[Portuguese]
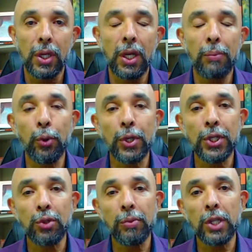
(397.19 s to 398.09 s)
e por
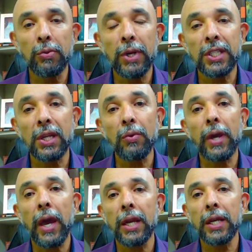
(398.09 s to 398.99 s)
isso mesmo eles não
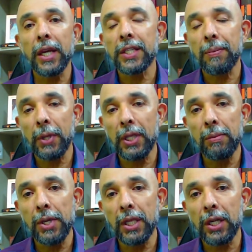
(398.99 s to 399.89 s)
querem que essa
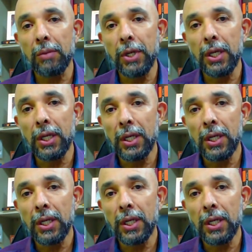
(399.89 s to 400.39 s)
pandemia termine